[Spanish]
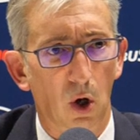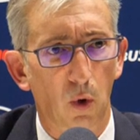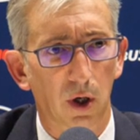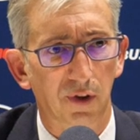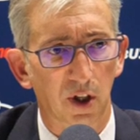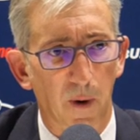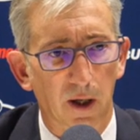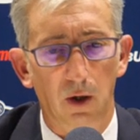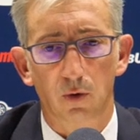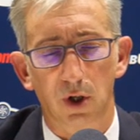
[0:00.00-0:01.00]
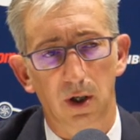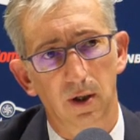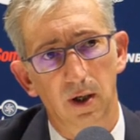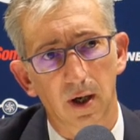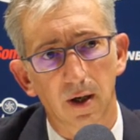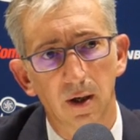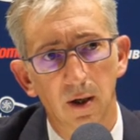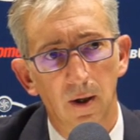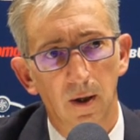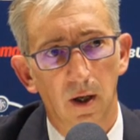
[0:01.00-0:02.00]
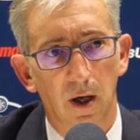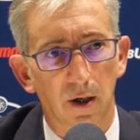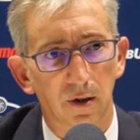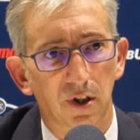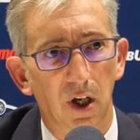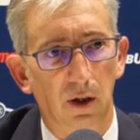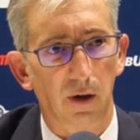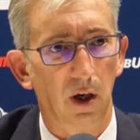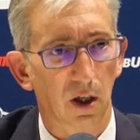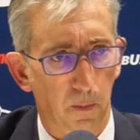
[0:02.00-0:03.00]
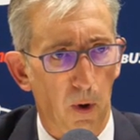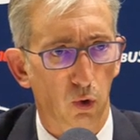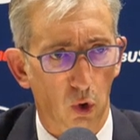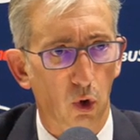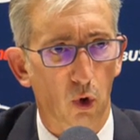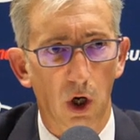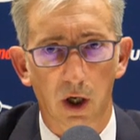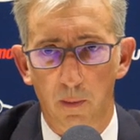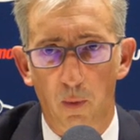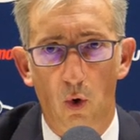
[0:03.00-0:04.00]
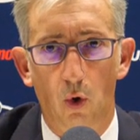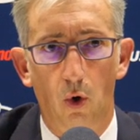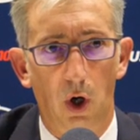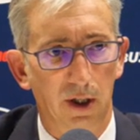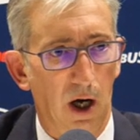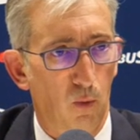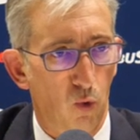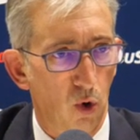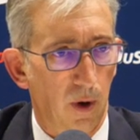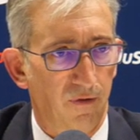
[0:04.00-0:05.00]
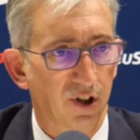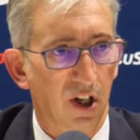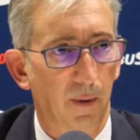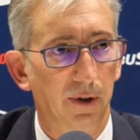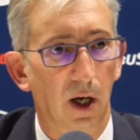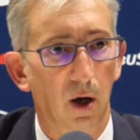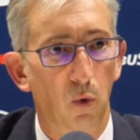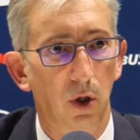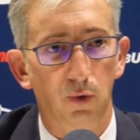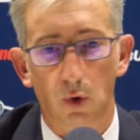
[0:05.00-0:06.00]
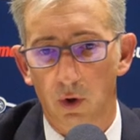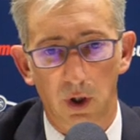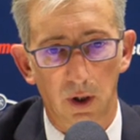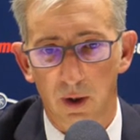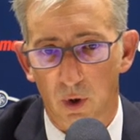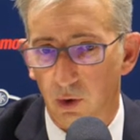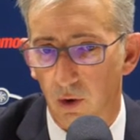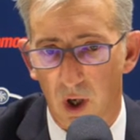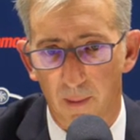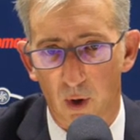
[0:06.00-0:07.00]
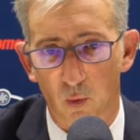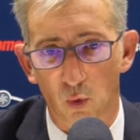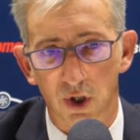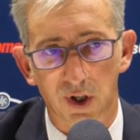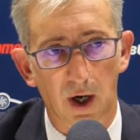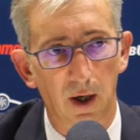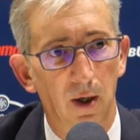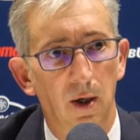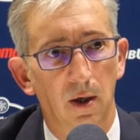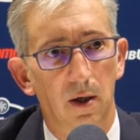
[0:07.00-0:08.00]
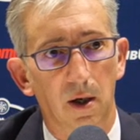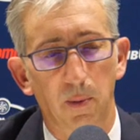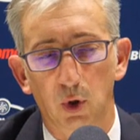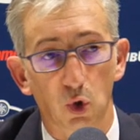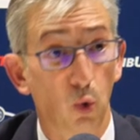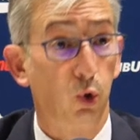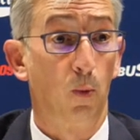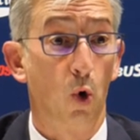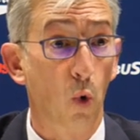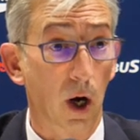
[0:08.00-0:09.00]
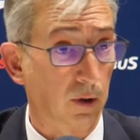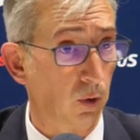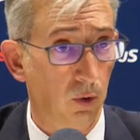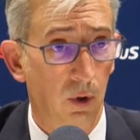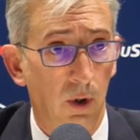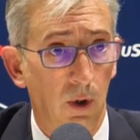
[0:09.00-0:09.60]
a jugar tres partidos en, siete días, pero yo creo que el equipo ha llegado muy bien físicamente al encuentro y, y bueno, la mejor muestra, repito, es el último cuarto,